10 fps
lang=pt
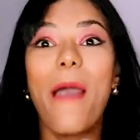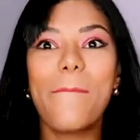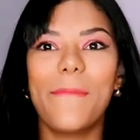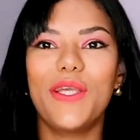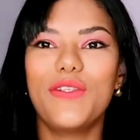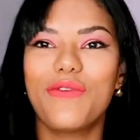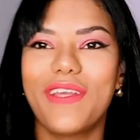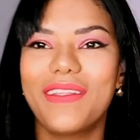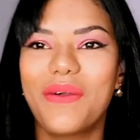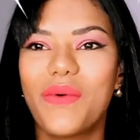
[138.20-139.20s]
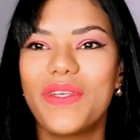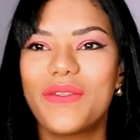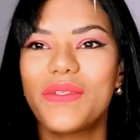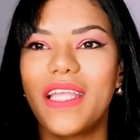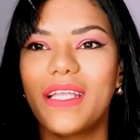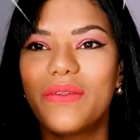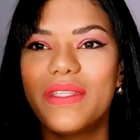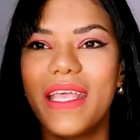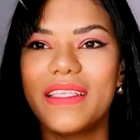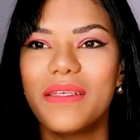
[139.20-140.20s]
apaixonada com o resultado
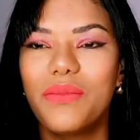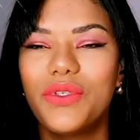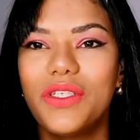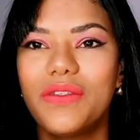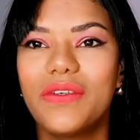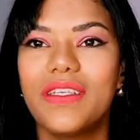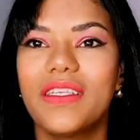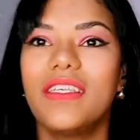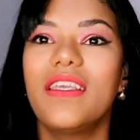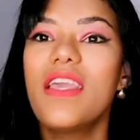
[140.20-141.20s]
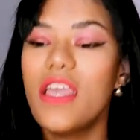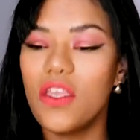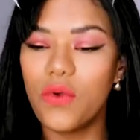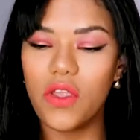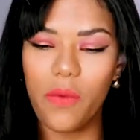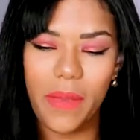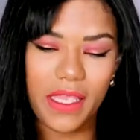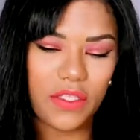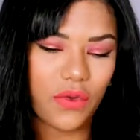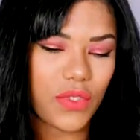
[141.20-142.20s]
dessa bonitona aqui. E o que eu
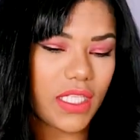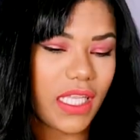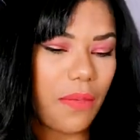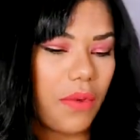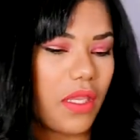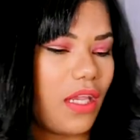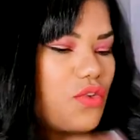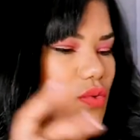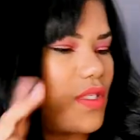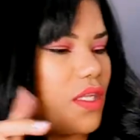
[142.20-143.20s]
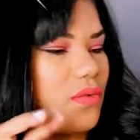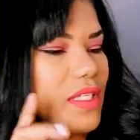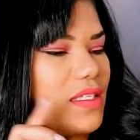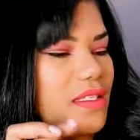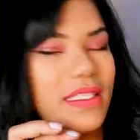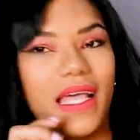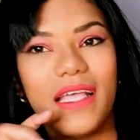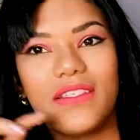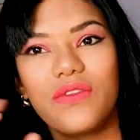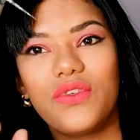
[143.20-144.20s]
mais gostei é porque a junção desses
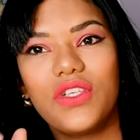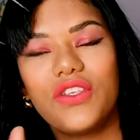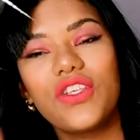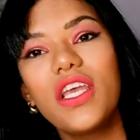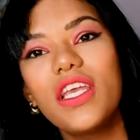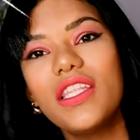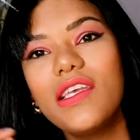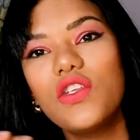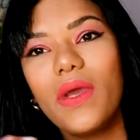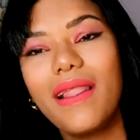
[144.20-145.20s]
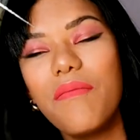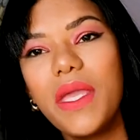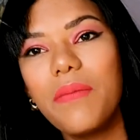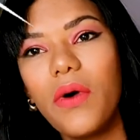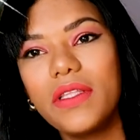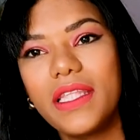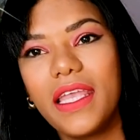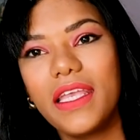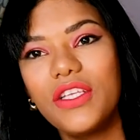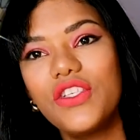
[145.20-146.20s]
ácidos, gente, deixou ela bem
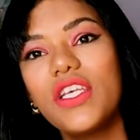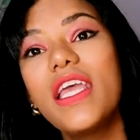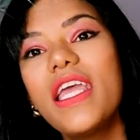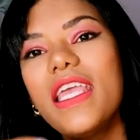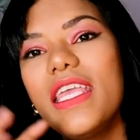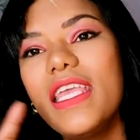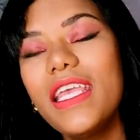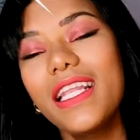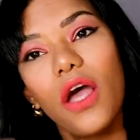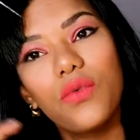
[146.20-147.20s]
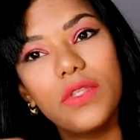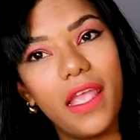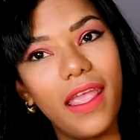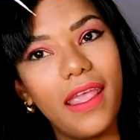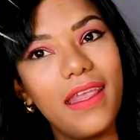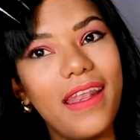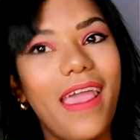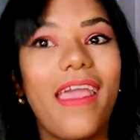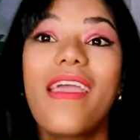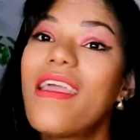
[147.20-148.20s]
potente e não tem,
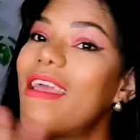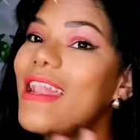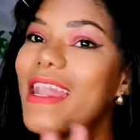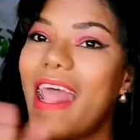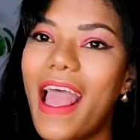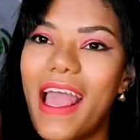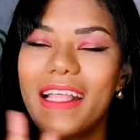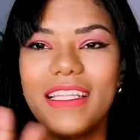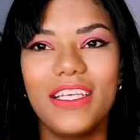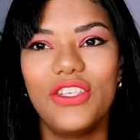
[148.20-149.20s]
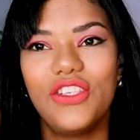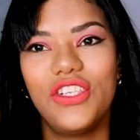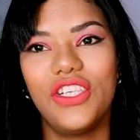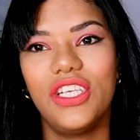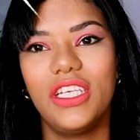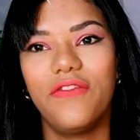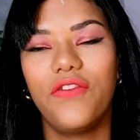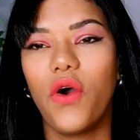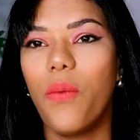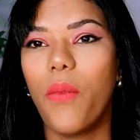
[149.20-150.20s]
né, nada de
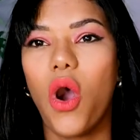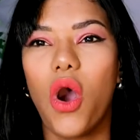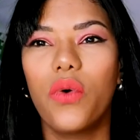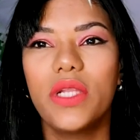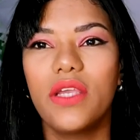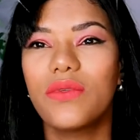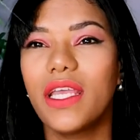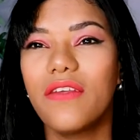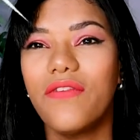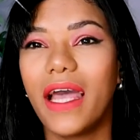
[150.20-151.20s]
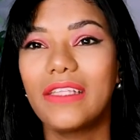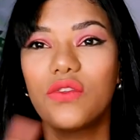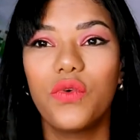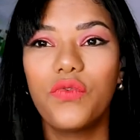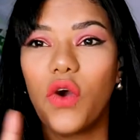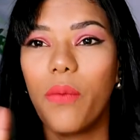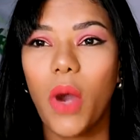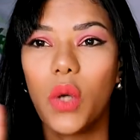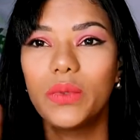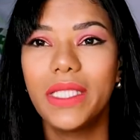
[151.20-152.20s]
formol, nenhum derivado do
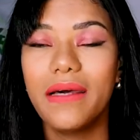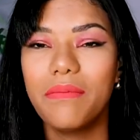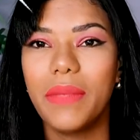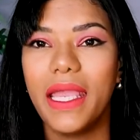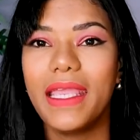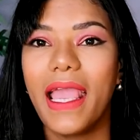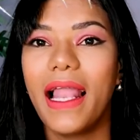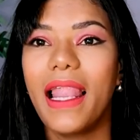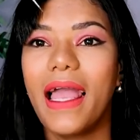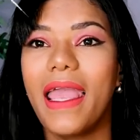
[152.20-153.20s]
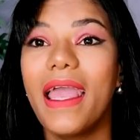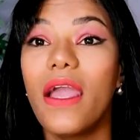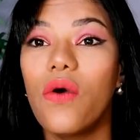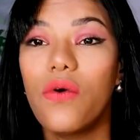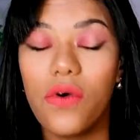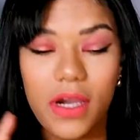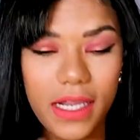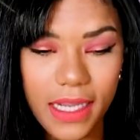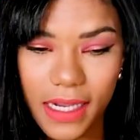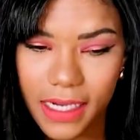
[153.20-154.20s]
formol também, ela é
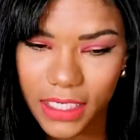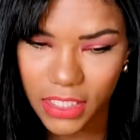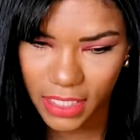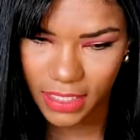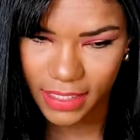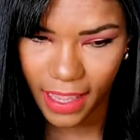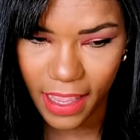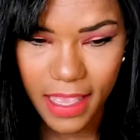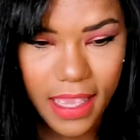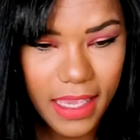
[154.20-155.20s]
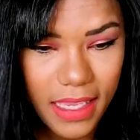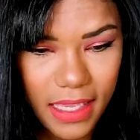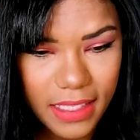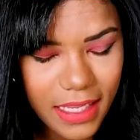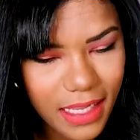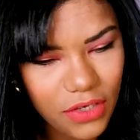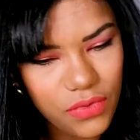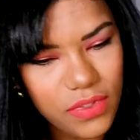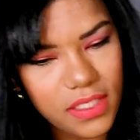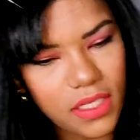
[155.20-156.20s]
orgânica, tá? E tem a
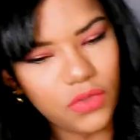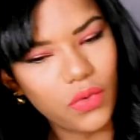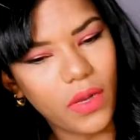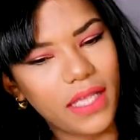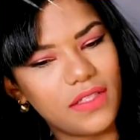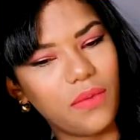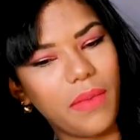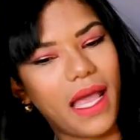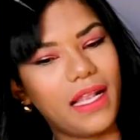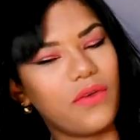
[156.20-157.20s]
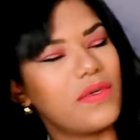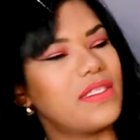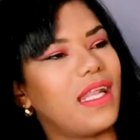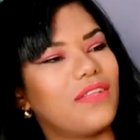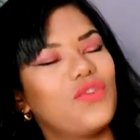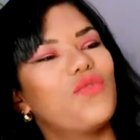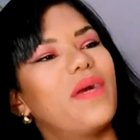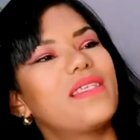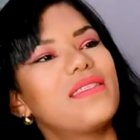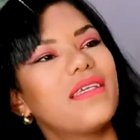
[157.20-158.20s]
junção do ácido málico, o extrato de
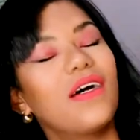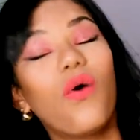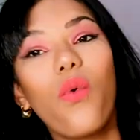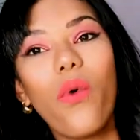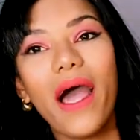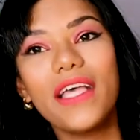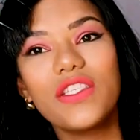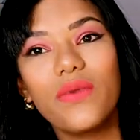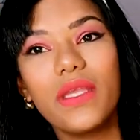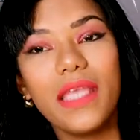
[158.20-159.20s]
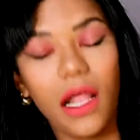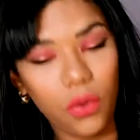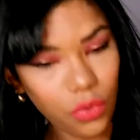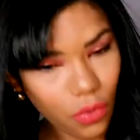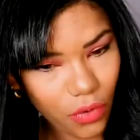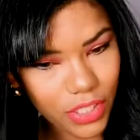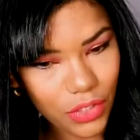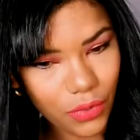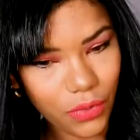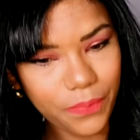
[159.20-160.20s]
maçã, o ácido
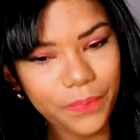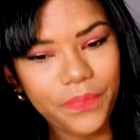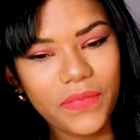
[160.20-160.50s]
hialurônico